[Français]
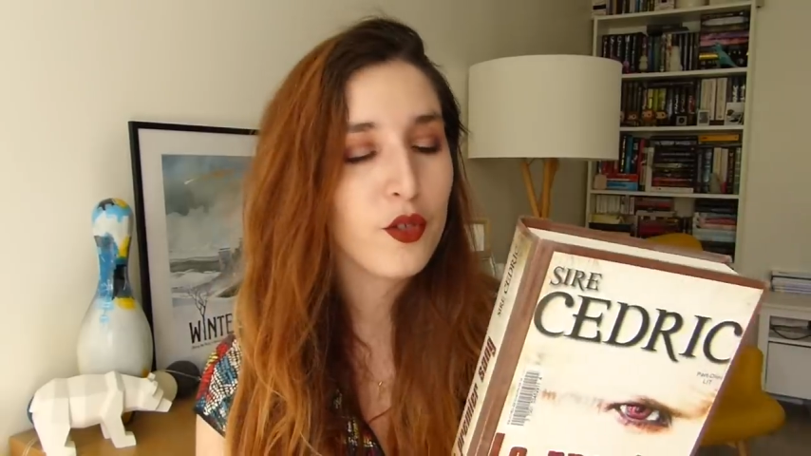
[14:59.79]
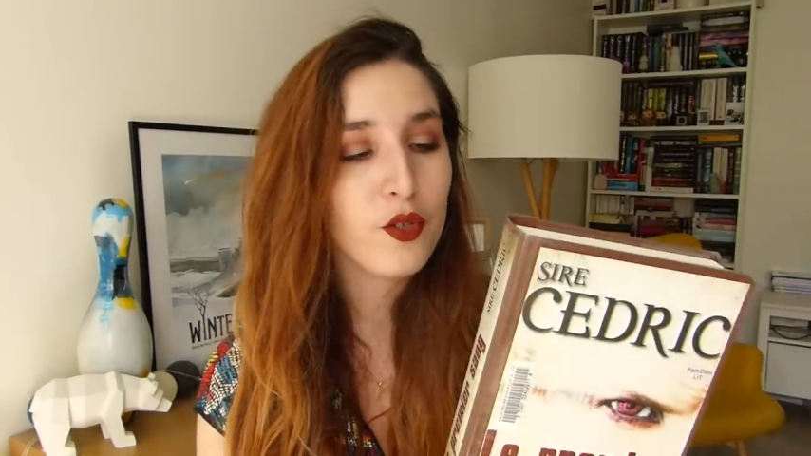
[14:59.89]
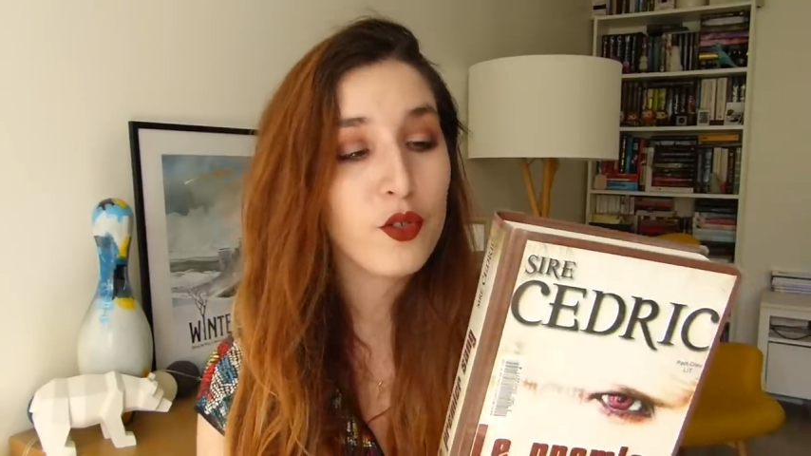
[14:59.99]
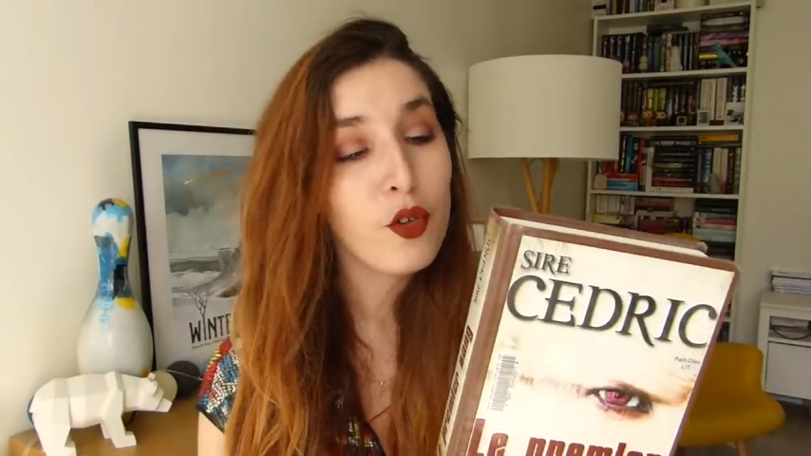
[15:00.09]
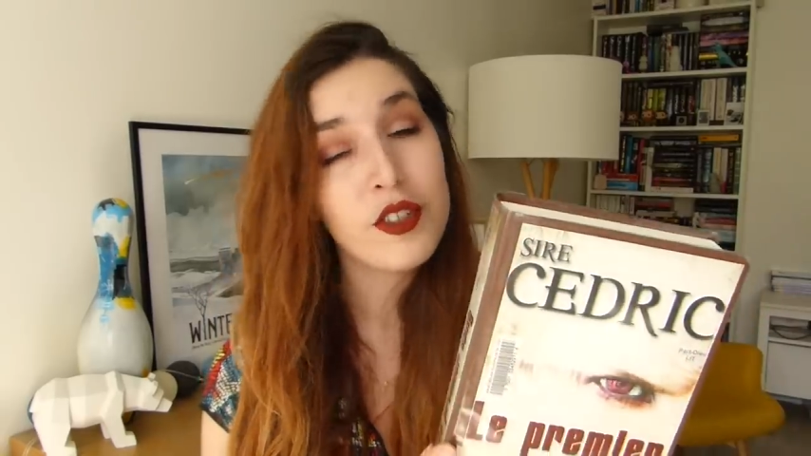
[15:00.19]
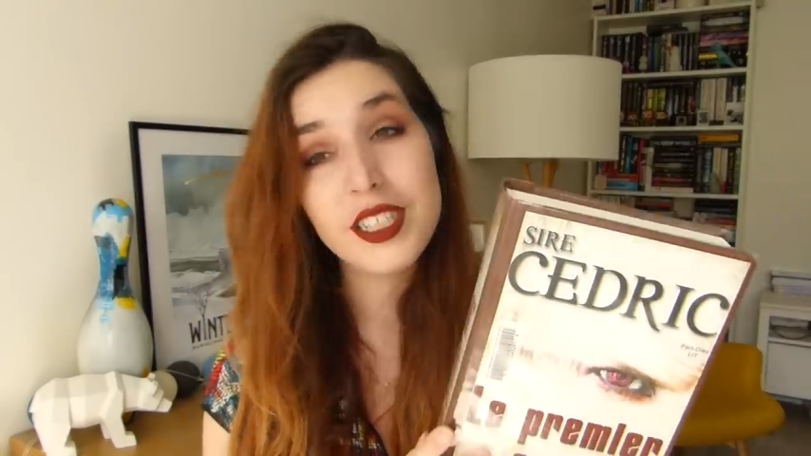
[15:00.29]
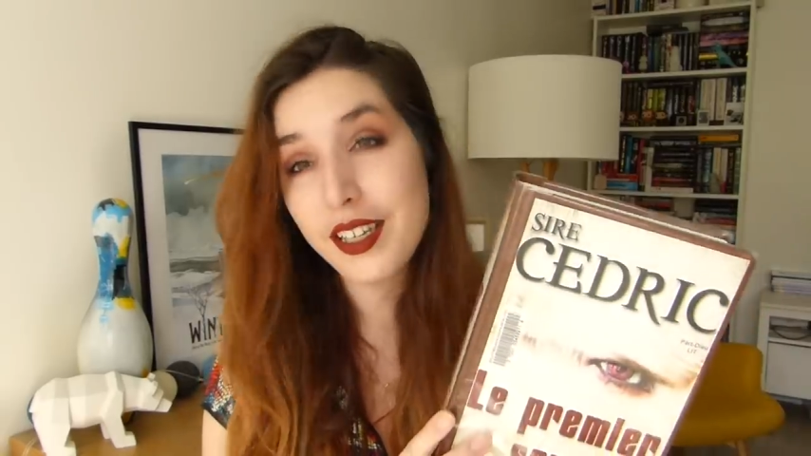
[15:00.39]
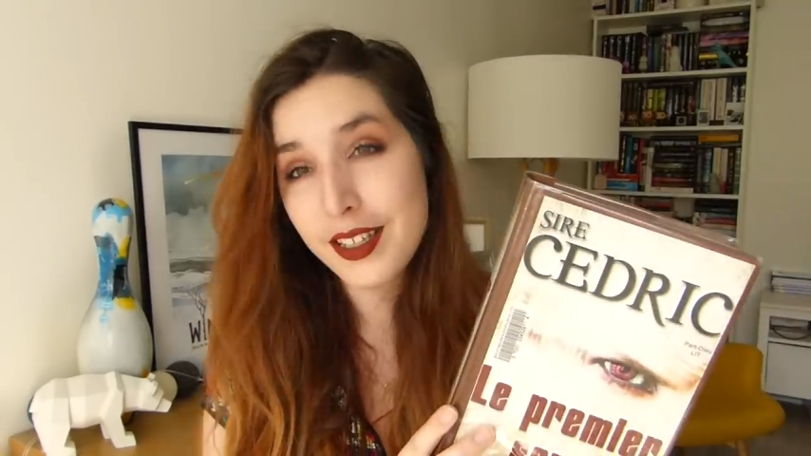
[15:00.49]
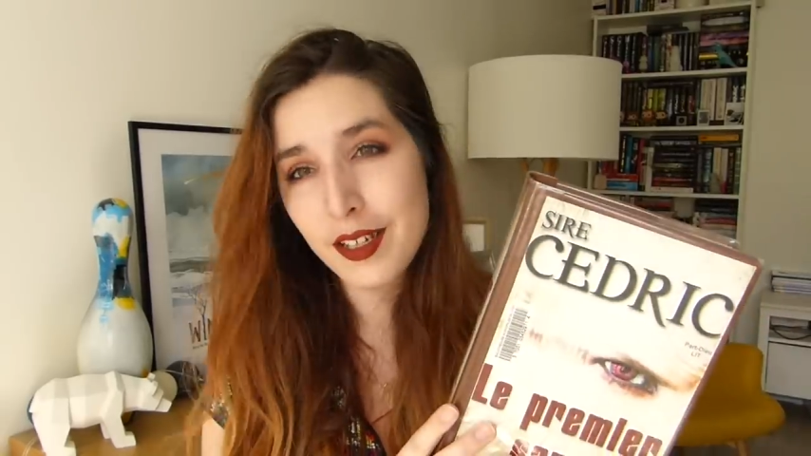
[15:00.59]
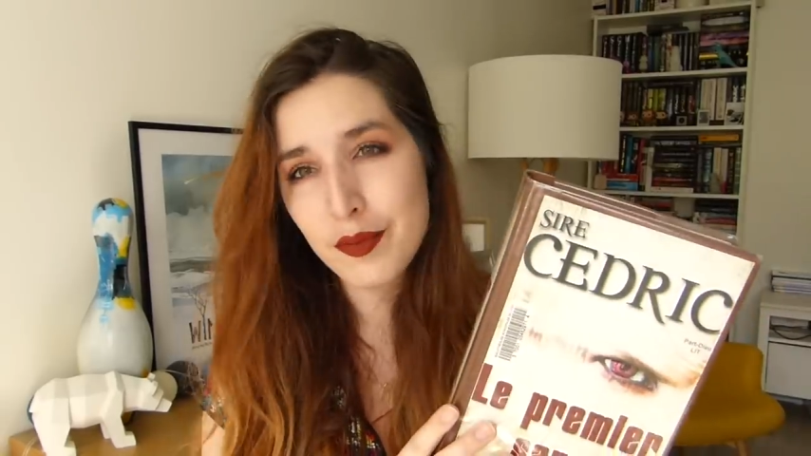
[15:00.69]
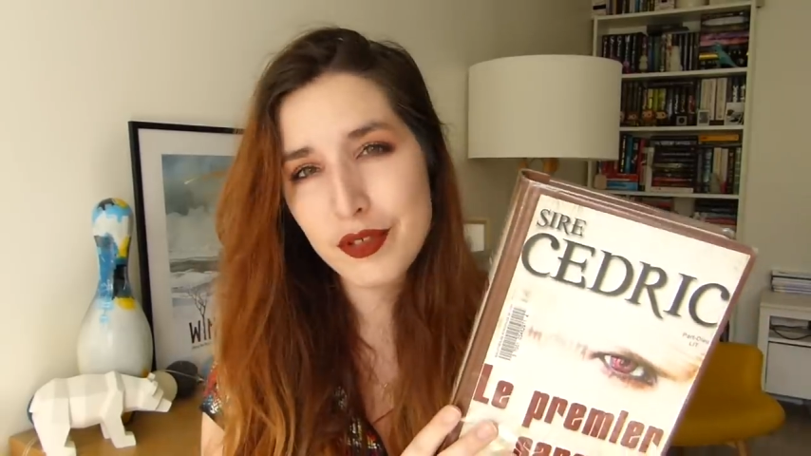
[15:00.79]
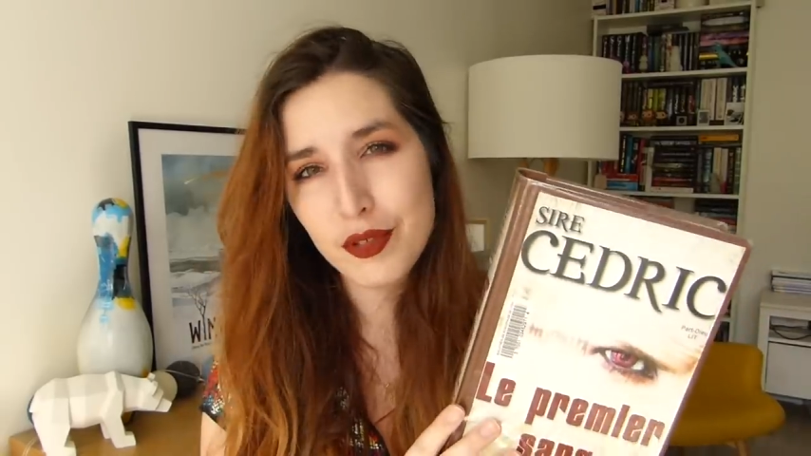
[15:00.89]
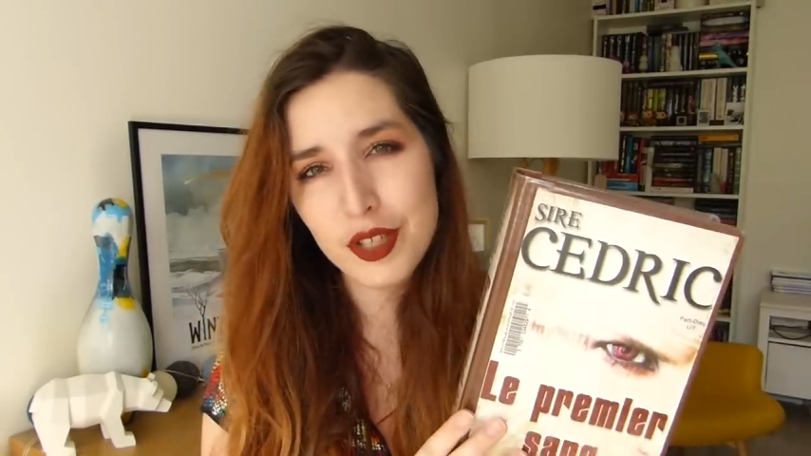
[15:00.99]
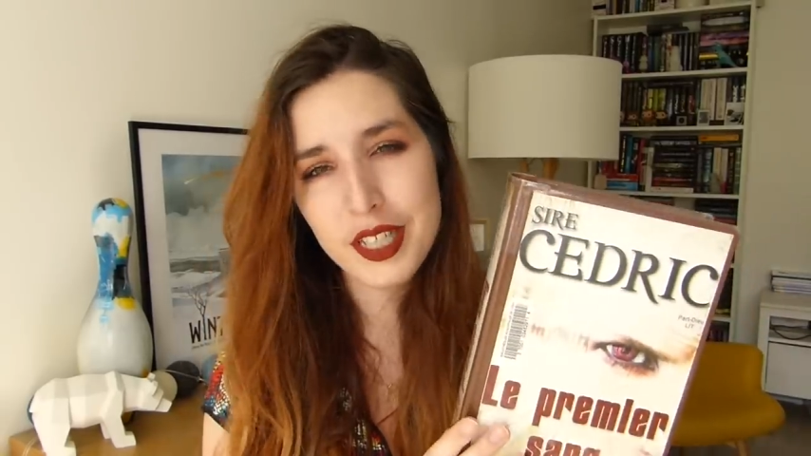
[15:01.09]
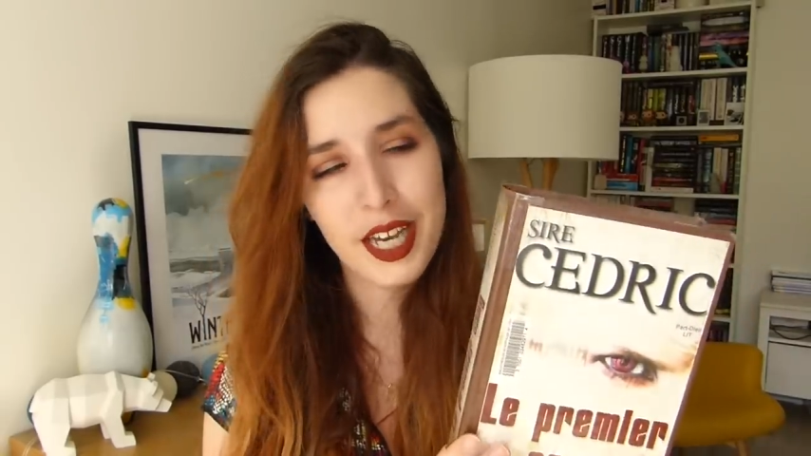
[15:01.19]
n'en dit rien,
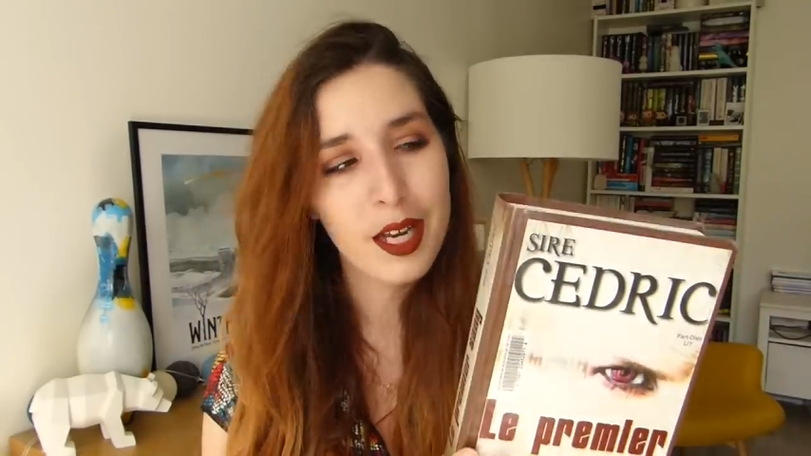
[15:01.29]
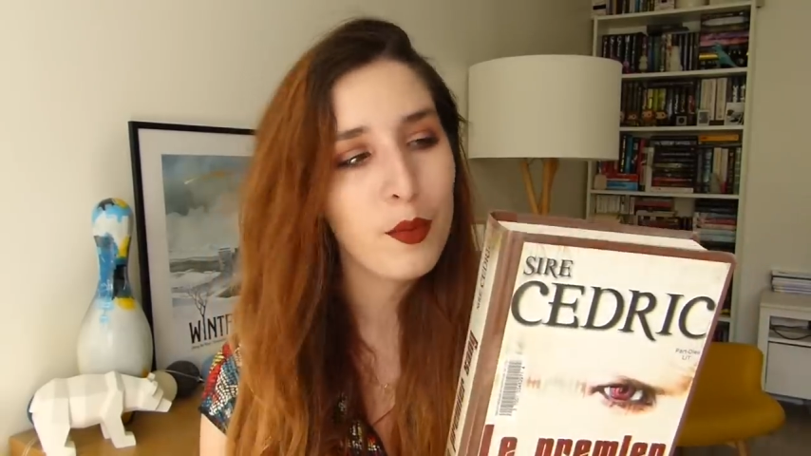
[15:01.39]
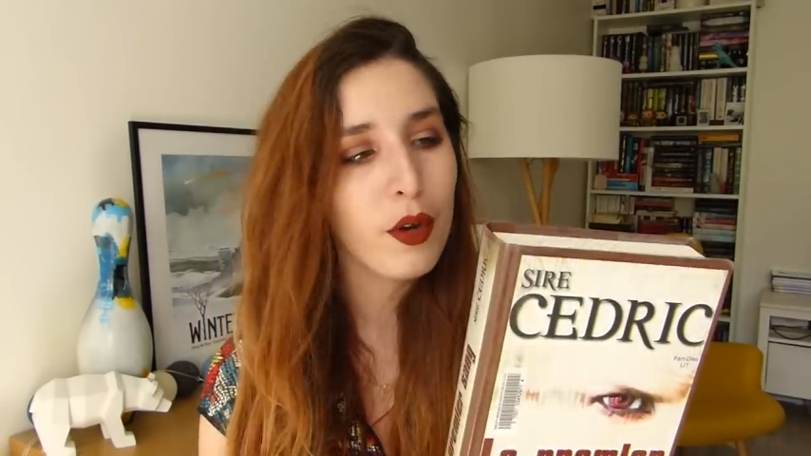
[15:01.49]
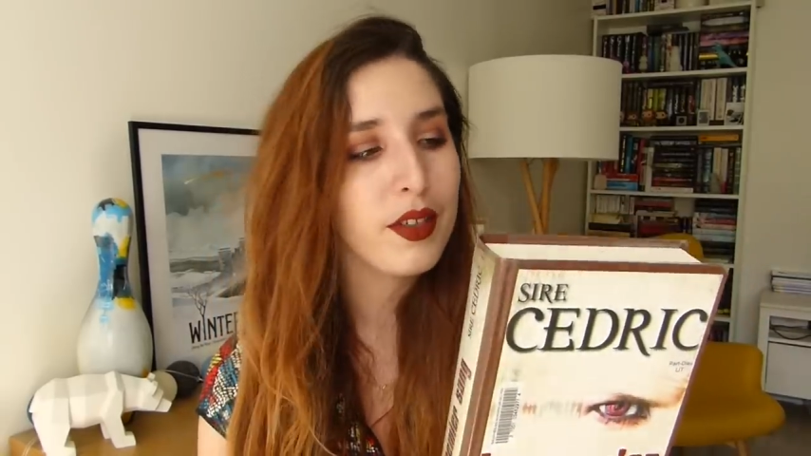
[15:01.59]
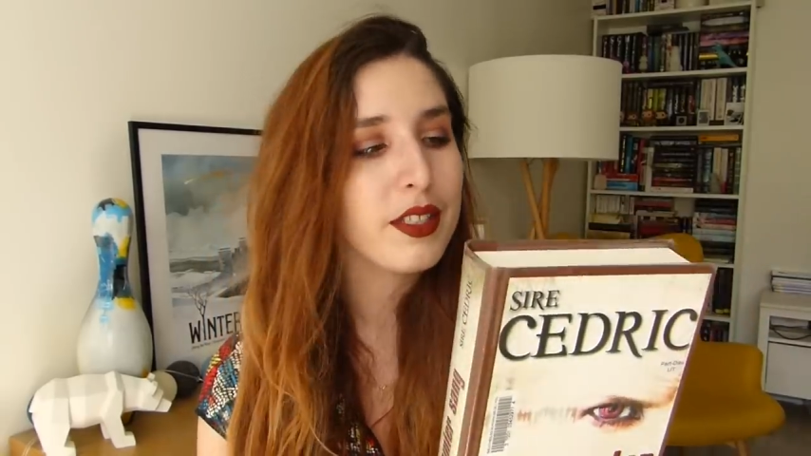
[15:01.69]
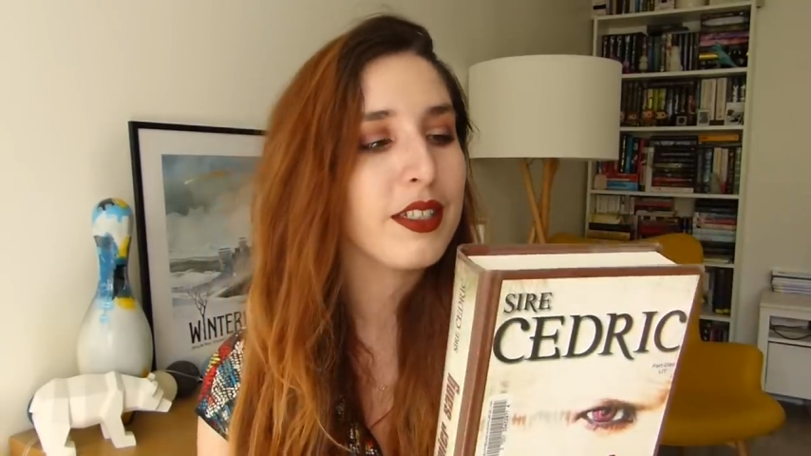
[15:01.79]
puisque généralement avec